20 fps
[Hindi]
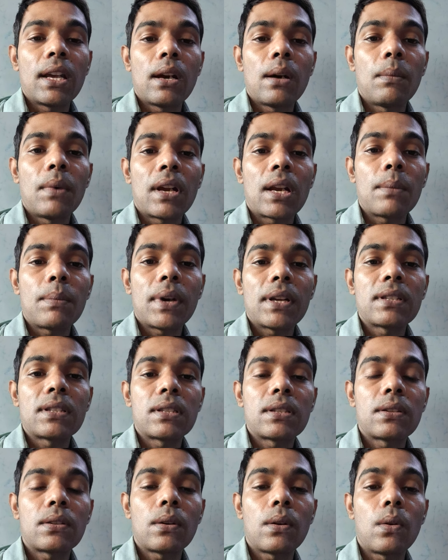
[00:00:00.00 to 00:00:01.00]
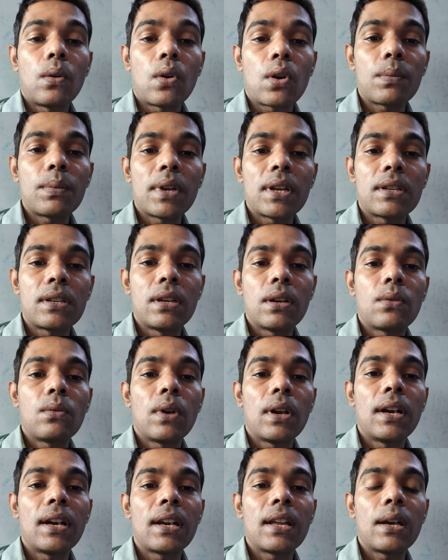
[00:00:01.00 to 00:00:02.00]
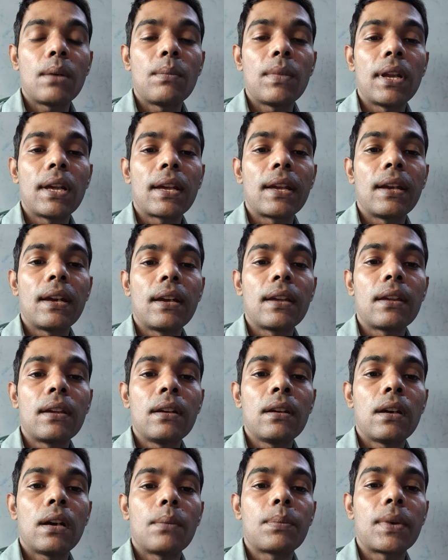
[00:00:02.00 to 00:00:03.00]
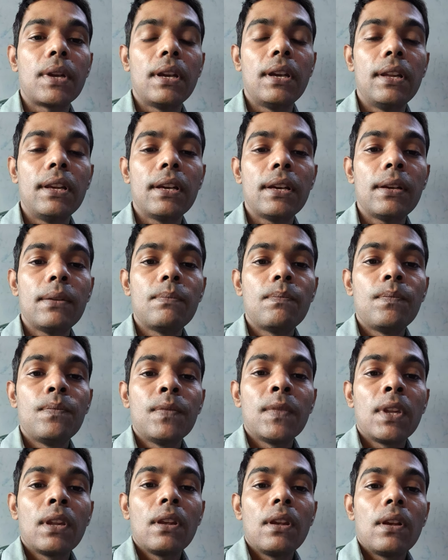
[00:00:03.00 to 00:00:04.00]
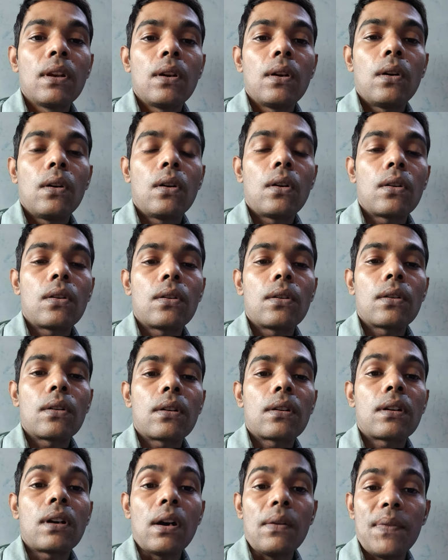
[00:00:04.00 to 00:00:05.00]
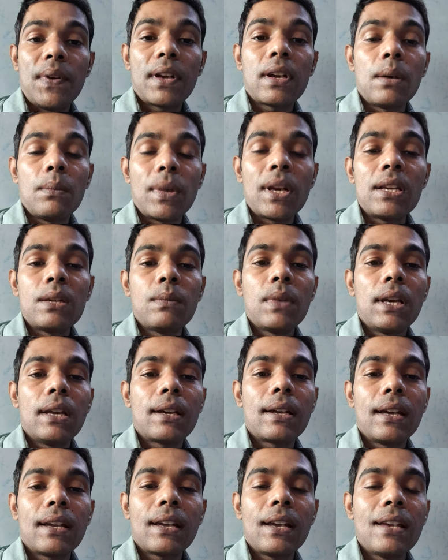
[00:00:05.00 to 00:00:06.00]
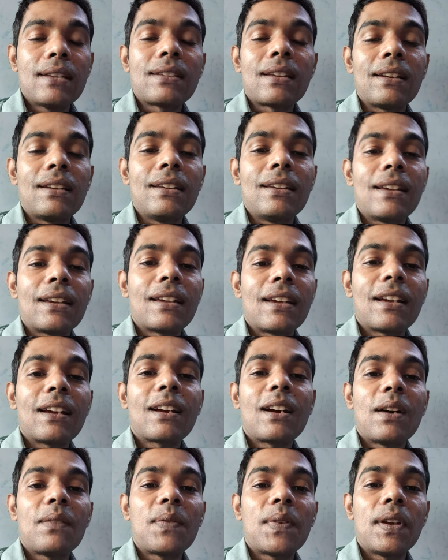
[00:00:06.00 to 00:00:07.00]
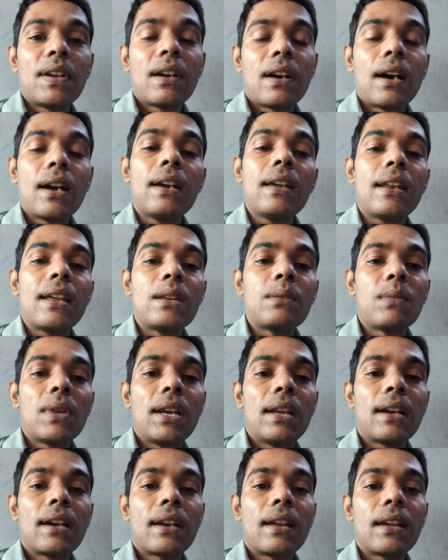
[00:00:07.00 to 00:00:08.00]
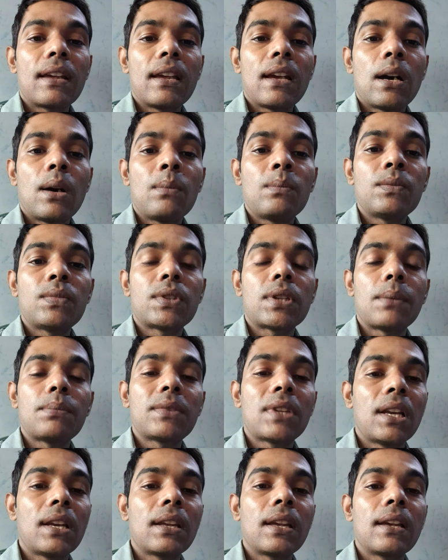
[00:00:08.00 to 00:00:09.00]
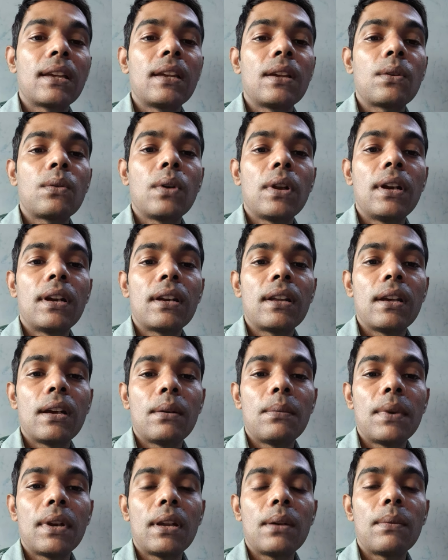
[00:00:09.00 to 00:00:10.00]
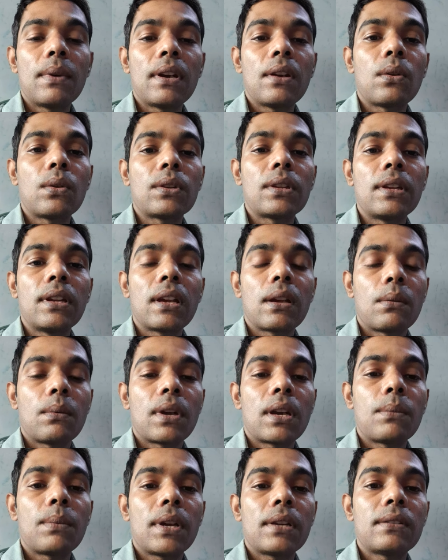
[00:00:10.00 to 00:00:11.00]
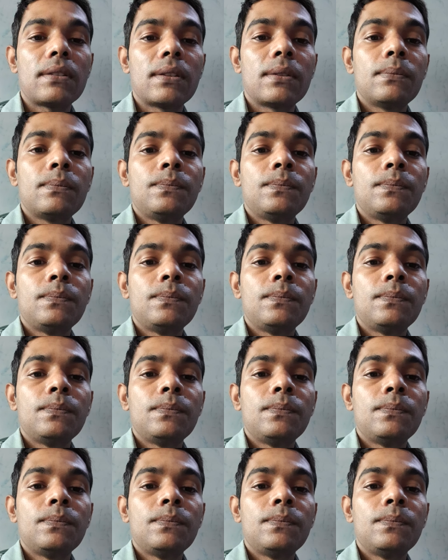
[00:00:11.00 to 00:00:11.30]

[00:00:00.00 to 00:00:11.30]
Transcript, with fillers: हमारे पास और भी अच्छी क्वालिटी हम लेके आएंगे आपके लिए और काफ़ी कम रेंज में लेके आएंगे ऐसा नहीं है कि काफ़ी हाई रेंज में लेकर आएंगे हम सब तरीके की क्वालिटी अवेलेबल होती है हमारे पास